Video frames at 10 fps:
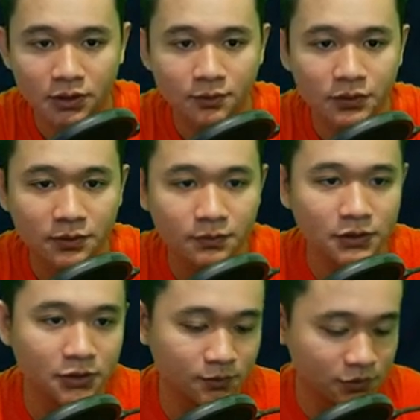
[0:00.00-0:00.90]

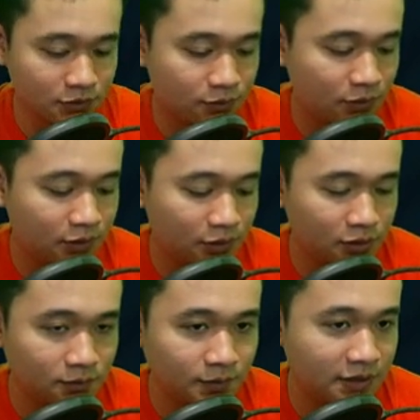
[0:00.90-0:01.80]
beli-beli. Habis itu kita
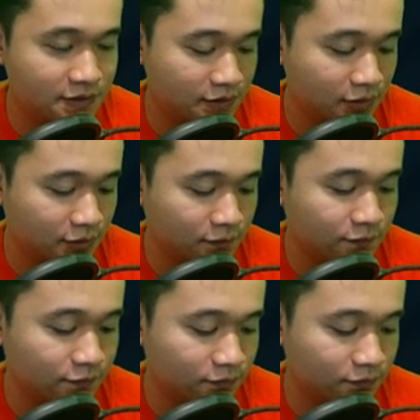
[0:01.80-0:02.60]
ke buy scarf.